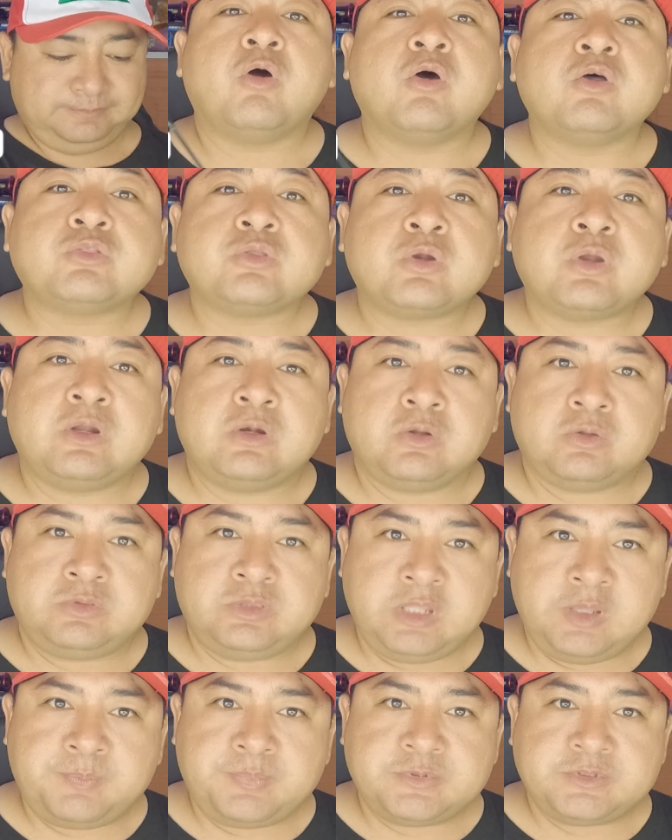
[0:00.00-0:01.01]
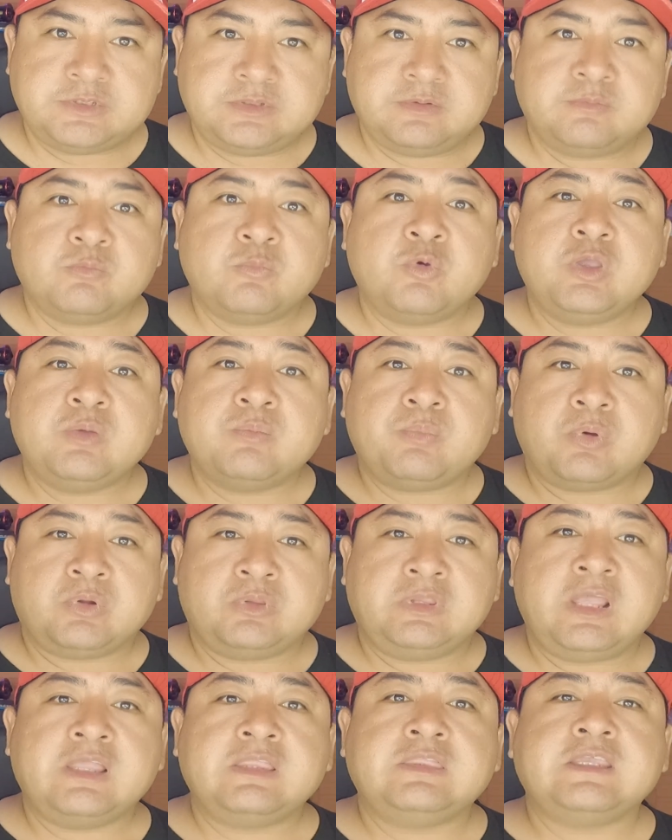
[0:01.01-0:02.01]
Otro de los tips muy
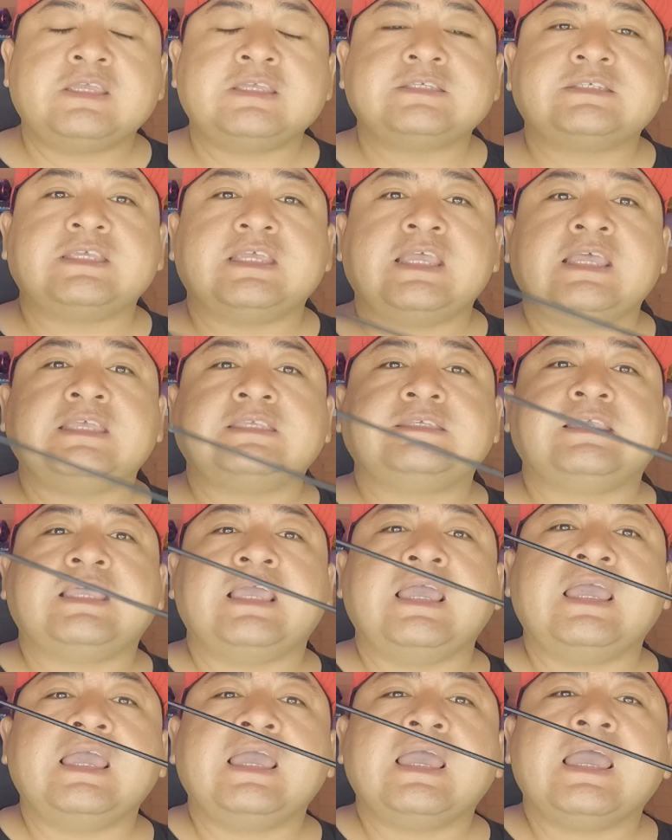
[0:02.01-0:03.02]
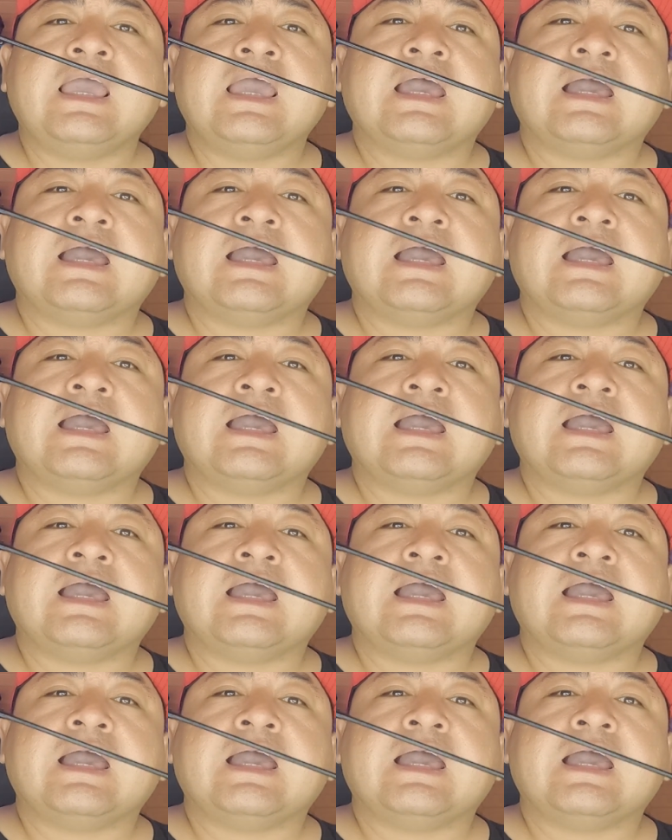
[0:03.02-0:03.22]
importantes es que